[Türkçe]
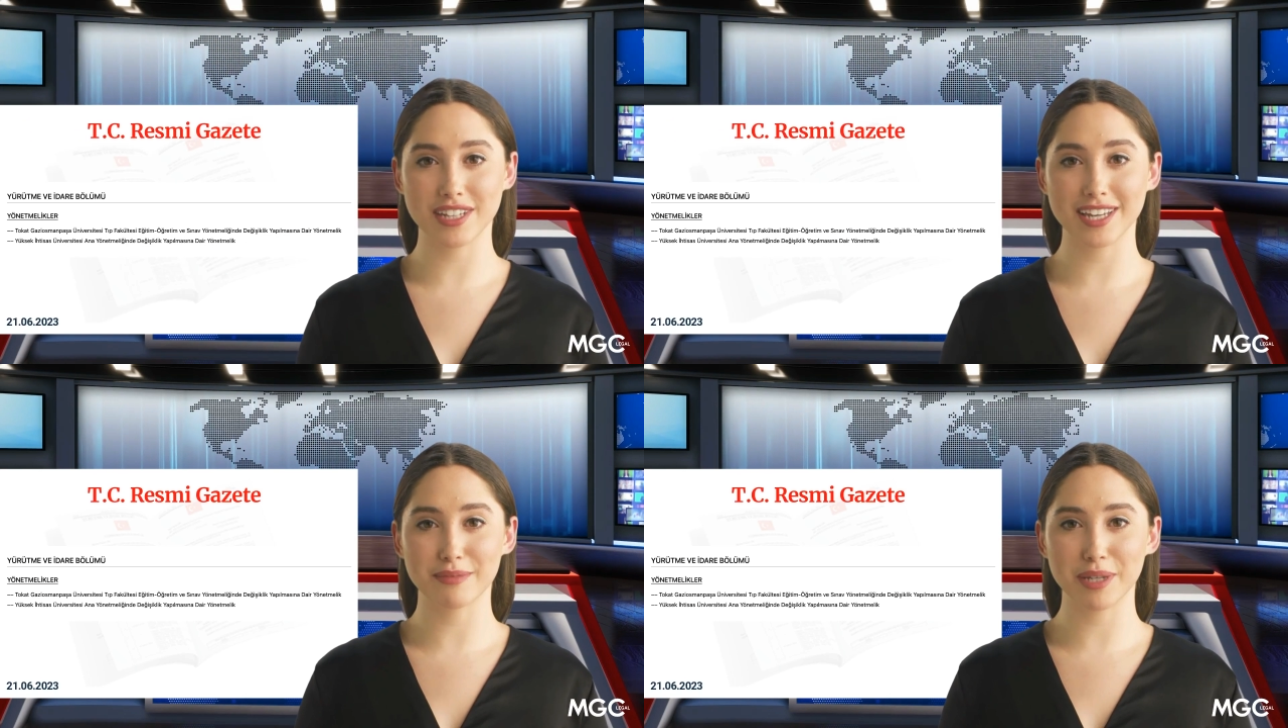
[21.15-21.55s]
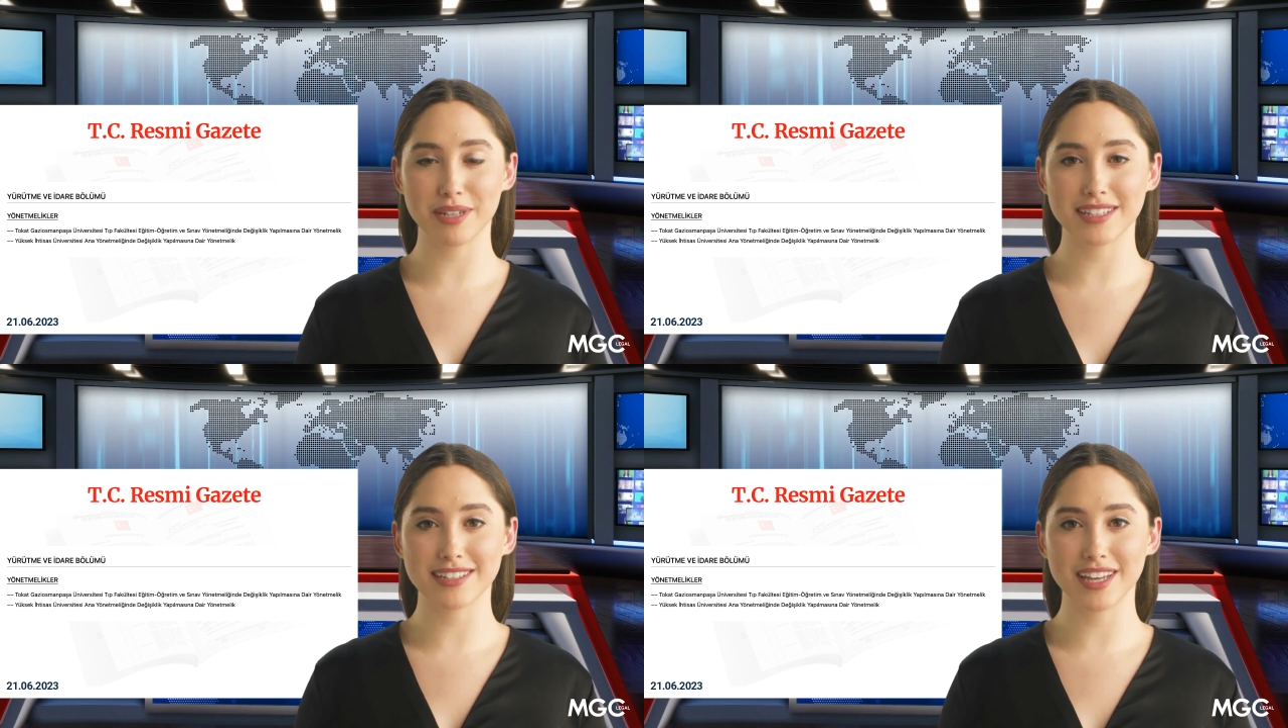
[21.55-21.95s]
resmi
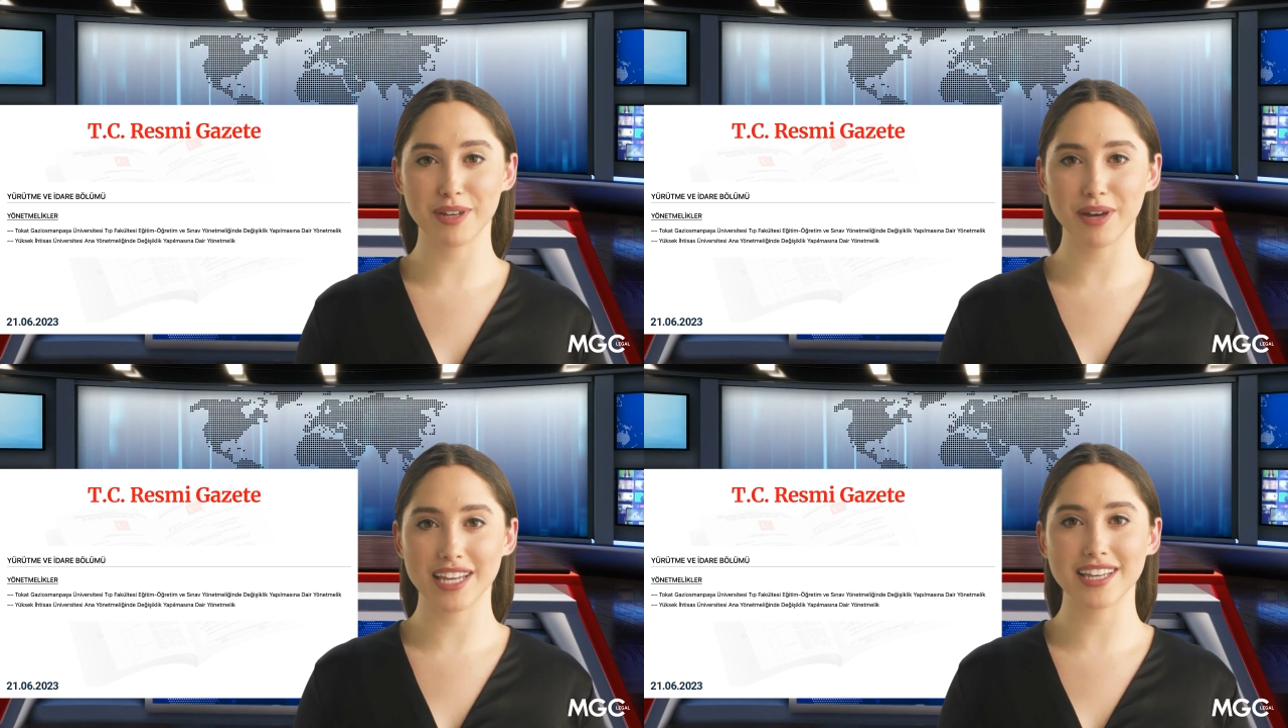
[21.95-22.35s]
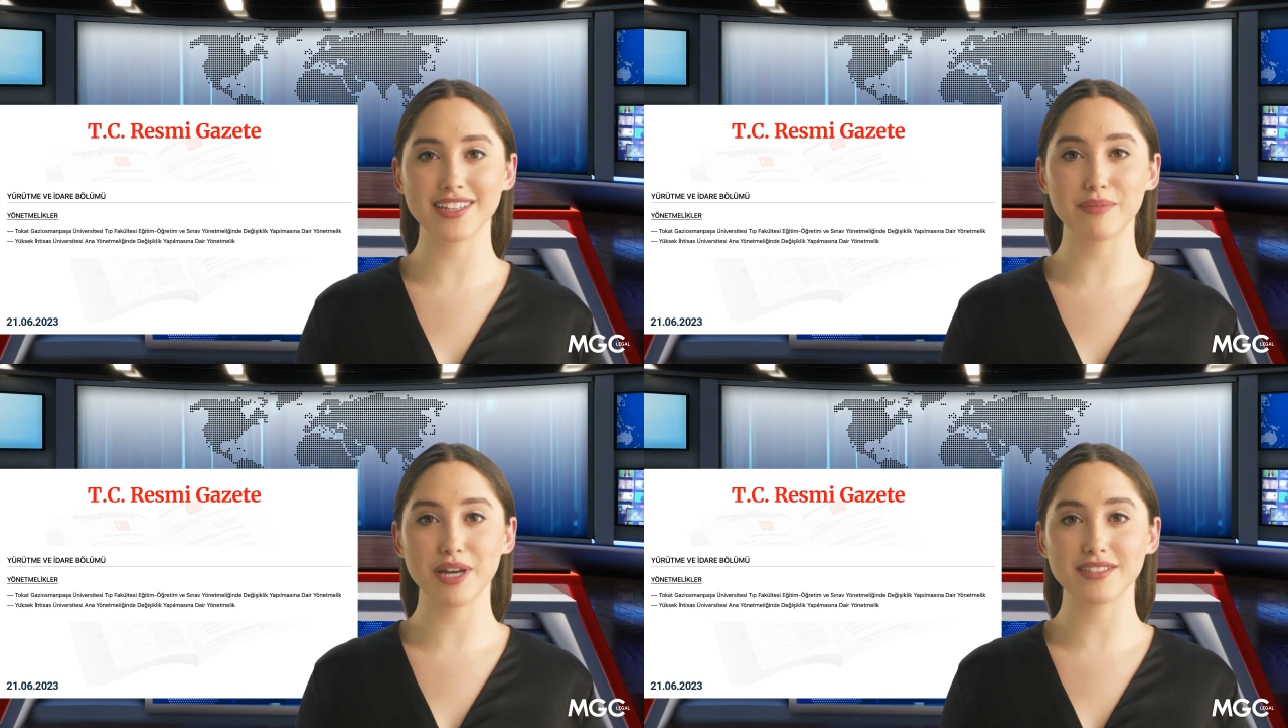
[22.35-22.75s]
gazete
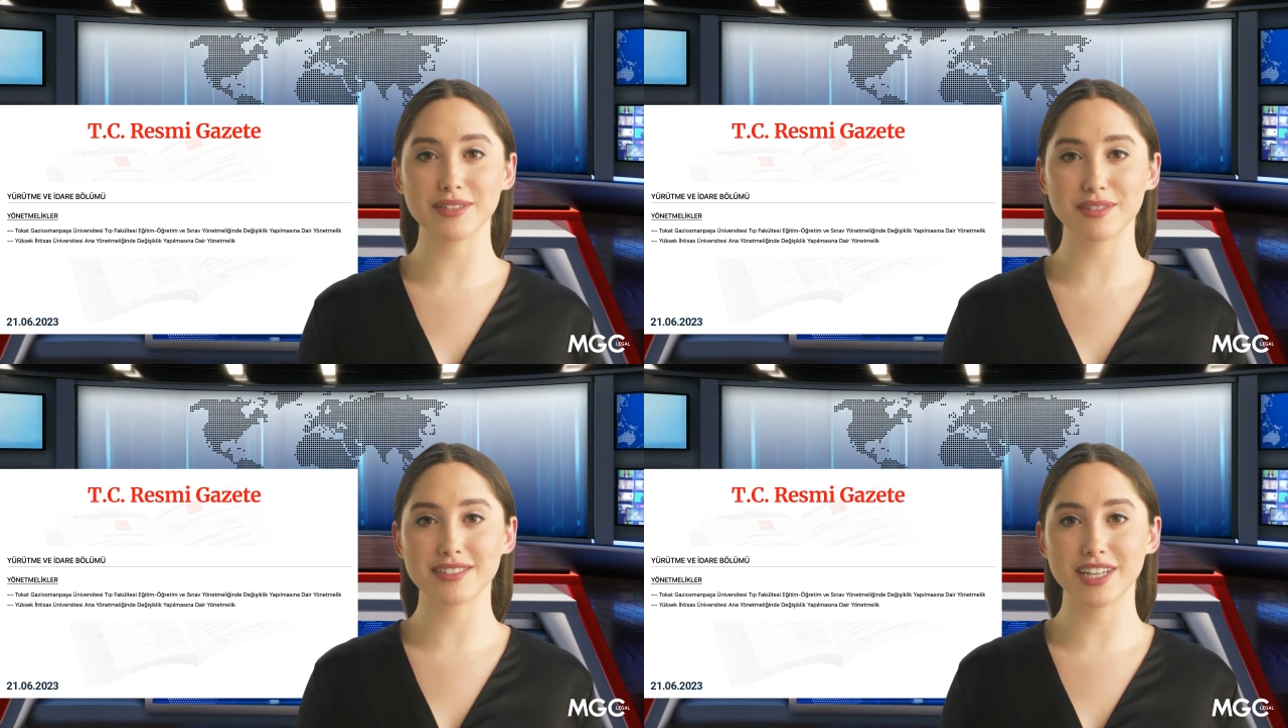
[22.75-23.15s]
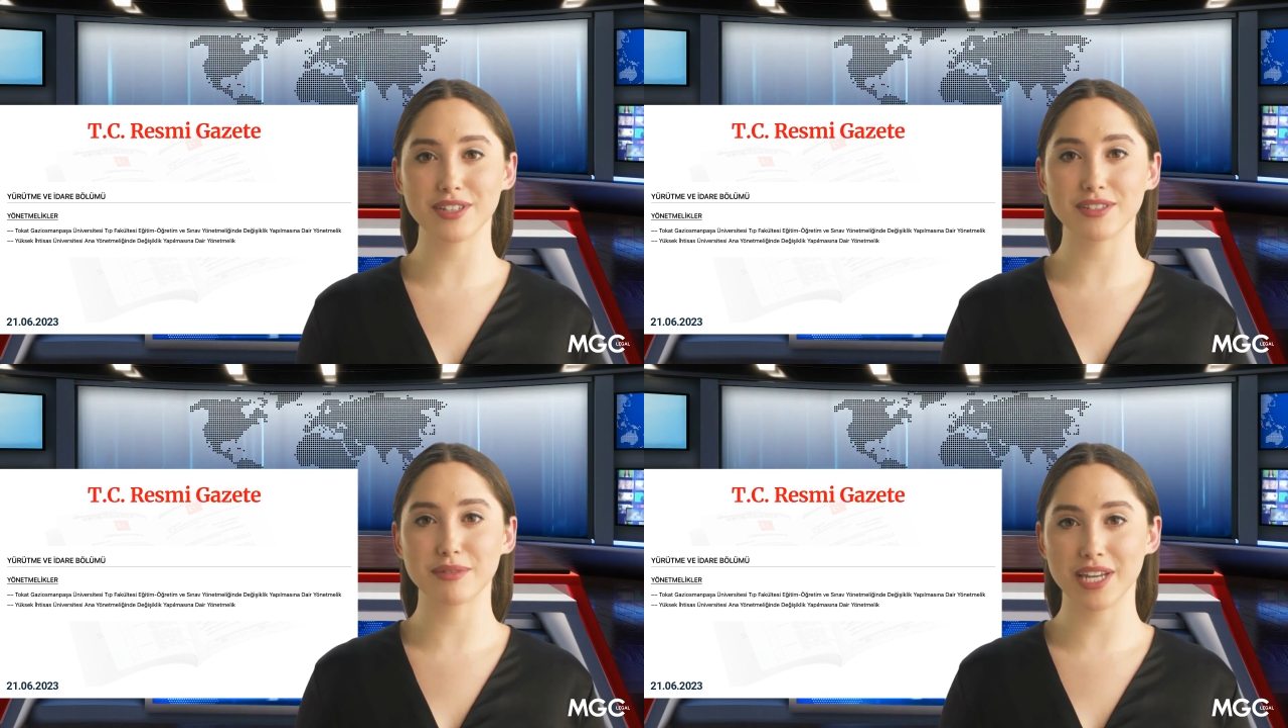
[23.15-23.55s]
haberlerine baktığımızda
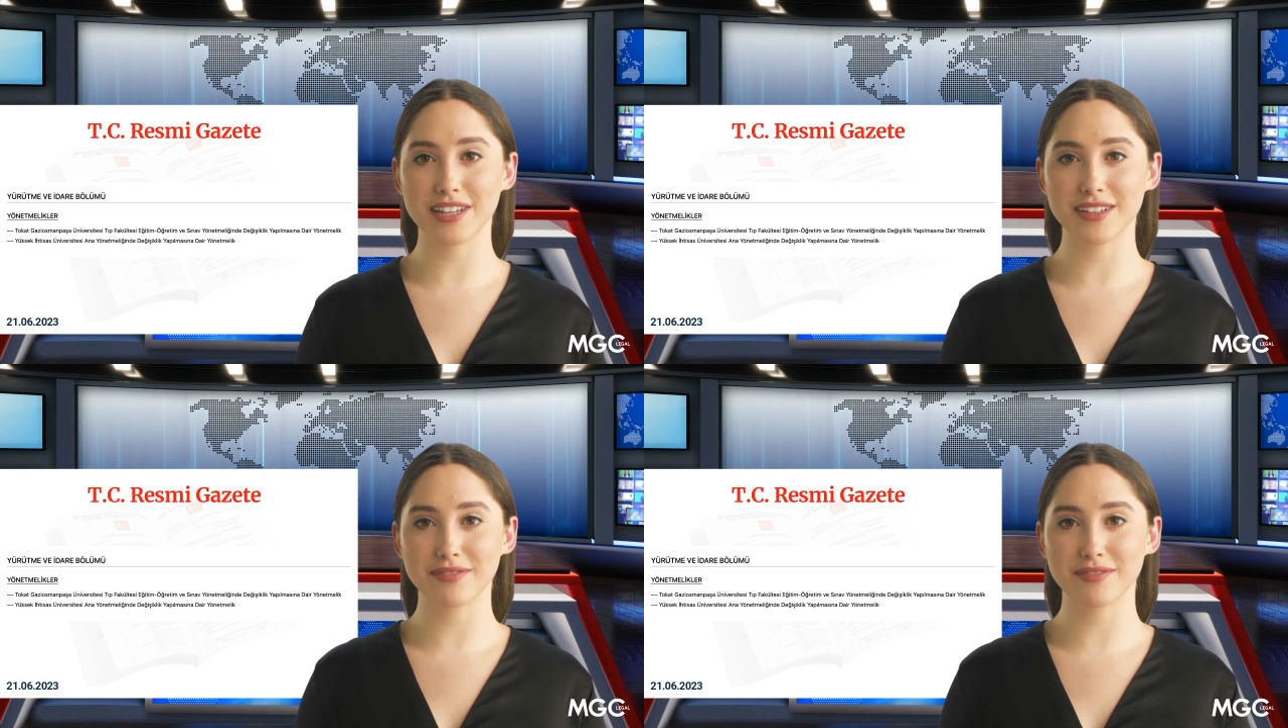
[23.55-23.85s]
Yürütme